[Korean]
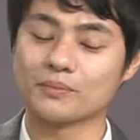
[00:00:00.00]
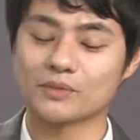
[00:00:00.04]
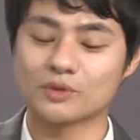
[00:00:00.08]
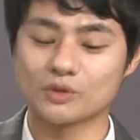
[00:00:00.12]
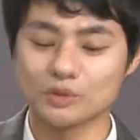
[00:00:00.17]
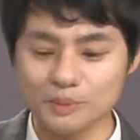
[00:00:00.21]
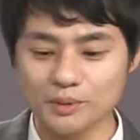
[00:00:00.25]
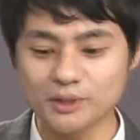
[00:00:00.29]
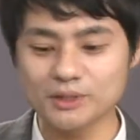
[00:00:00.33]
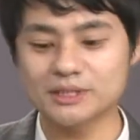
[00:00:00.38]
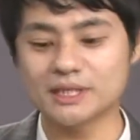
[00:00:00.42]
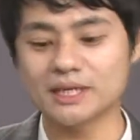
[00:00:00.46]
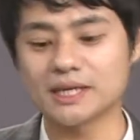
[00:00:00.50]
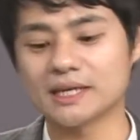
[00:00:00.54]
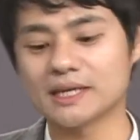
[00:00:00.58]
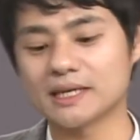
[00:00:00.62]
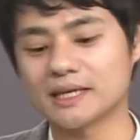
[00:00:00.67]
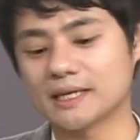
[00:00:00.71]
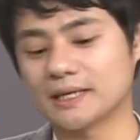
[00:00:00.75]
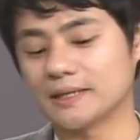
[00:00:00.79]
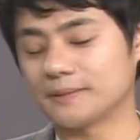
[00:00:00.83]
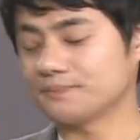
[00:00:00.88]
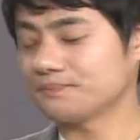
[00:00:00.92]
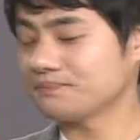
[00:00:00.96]
두 번째
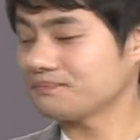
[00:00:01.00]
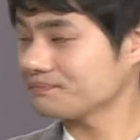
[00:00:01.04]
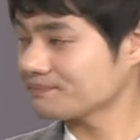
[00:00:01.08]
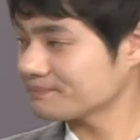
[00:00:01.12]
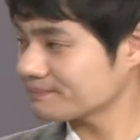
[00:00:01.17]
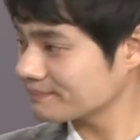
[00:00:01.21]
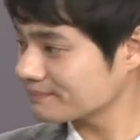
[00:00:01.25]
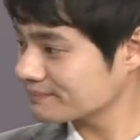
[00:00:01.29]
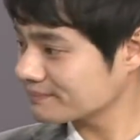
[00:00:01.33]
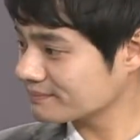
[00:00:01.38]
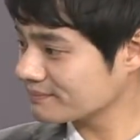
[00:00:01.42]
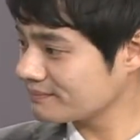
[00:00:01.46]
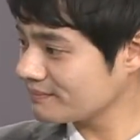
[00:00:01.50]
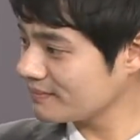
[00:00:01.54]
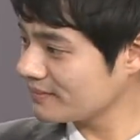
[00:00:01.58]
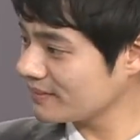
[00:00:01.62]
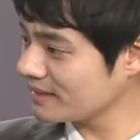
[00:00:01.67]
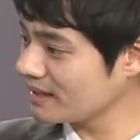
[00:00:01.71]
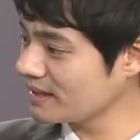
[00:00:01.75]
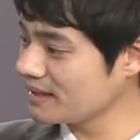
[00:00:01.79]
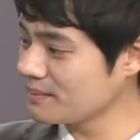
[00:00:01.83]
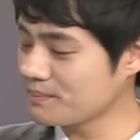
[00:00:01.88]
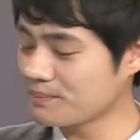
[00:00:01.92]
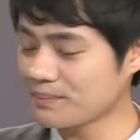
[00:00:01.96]
얘기.
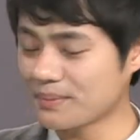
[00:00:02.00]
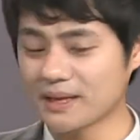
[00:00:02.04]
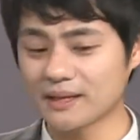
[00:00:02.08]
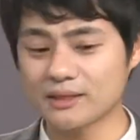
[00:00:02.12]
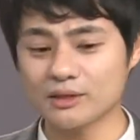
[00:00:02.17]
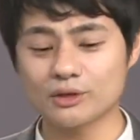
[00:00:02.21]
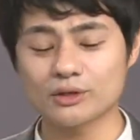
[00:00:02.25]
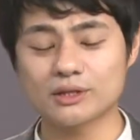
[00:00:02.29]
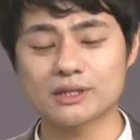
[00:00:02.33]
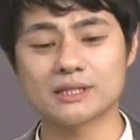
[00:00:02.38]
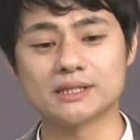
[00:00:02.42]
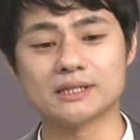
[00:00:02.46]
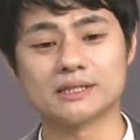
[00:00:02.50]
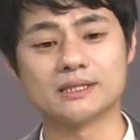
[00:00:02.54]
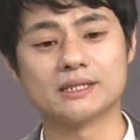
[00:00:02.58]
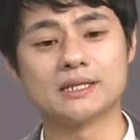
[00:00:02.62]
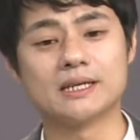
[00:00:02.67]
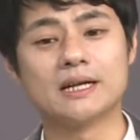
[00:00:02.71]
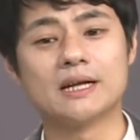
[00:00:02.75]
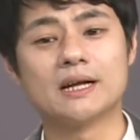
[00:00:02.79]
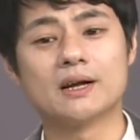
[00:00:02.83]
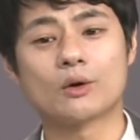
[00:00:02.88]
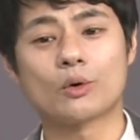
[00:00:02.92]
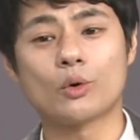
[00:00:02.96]

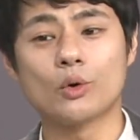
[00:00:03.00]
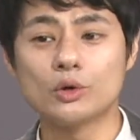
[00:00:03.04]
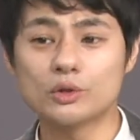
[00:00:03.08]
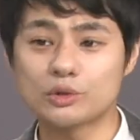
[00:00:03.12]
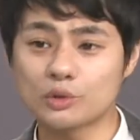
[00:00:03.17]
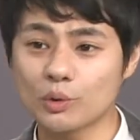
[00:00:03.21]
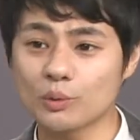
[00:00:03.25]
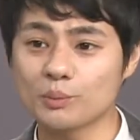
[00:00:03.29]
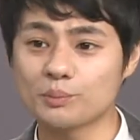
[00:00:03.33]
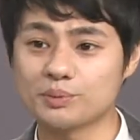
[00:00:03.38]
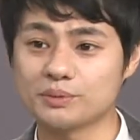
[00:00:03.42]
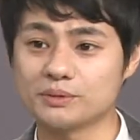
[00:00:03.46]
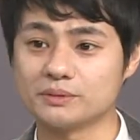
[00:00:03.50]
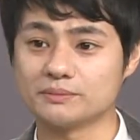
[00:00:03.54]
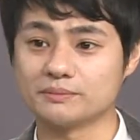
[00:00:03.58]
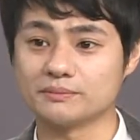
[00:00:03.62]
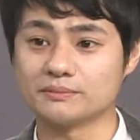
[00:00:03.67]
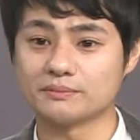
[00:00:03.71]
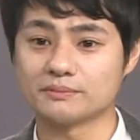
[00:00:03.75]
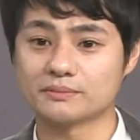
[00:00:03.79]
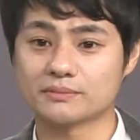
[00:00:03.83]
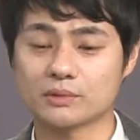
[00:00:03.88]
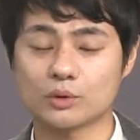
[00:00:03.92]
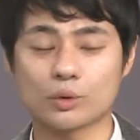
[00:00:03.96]
펜던트,
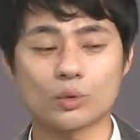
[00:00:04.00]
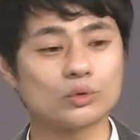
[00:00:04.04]
골동품.